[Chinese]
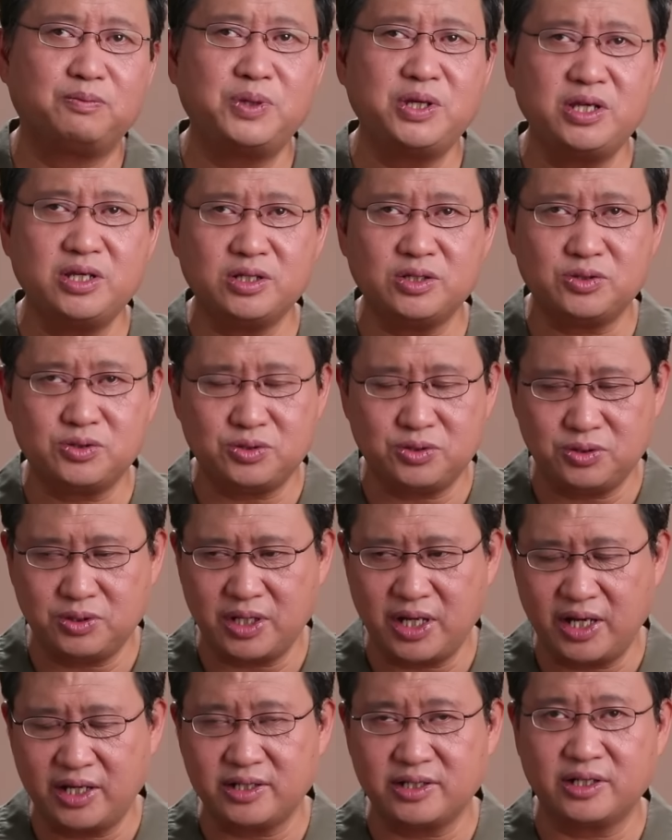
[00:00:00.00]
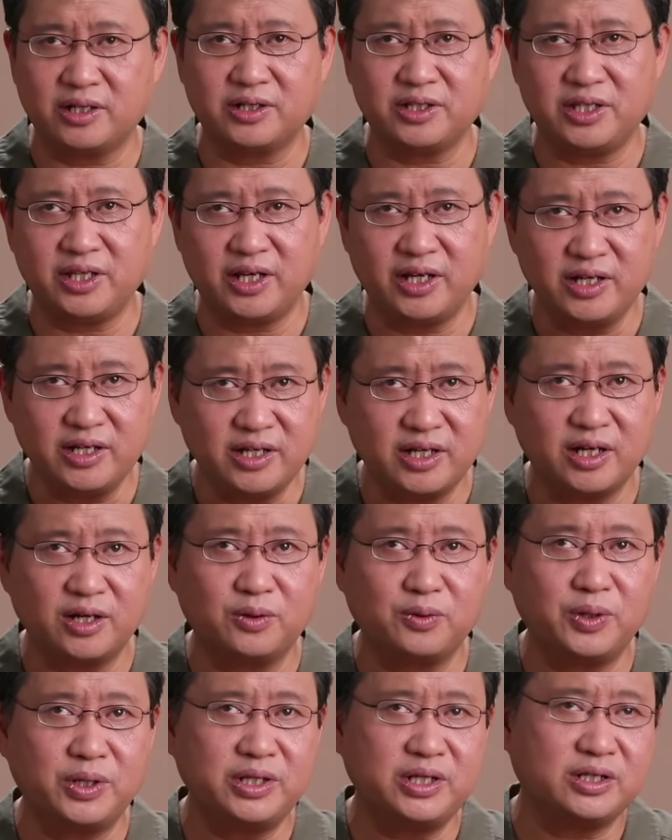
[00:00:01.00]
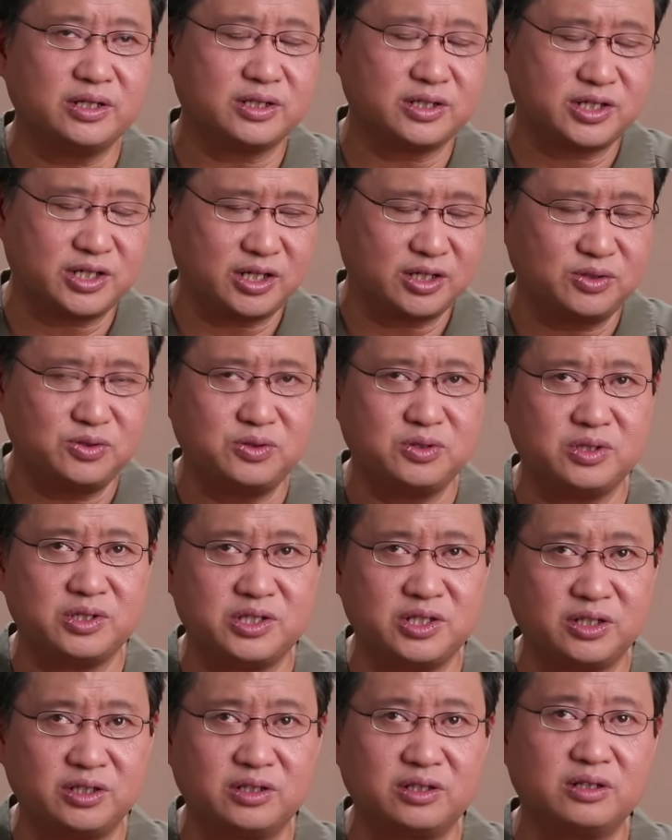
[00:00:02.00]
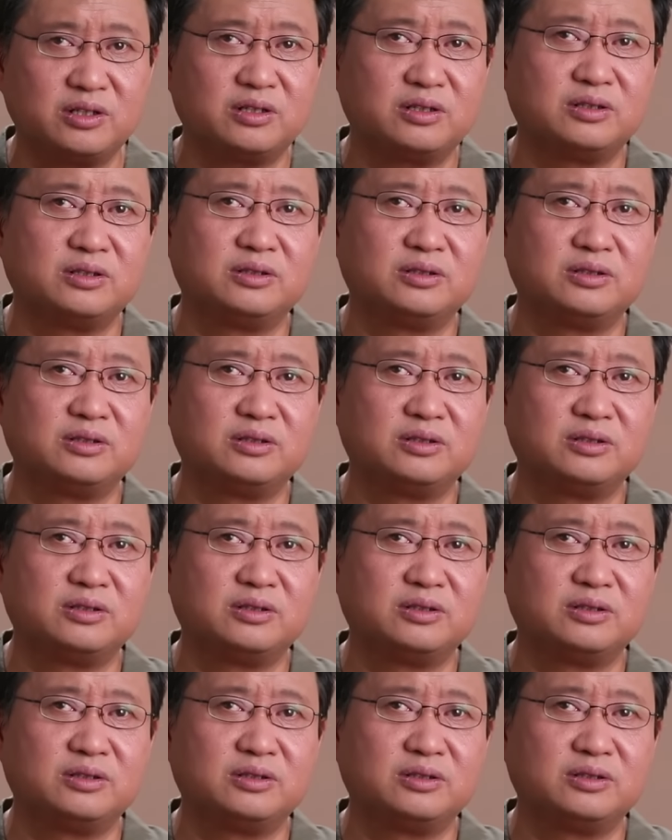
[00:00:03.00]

必须按照严格规定的程序行事，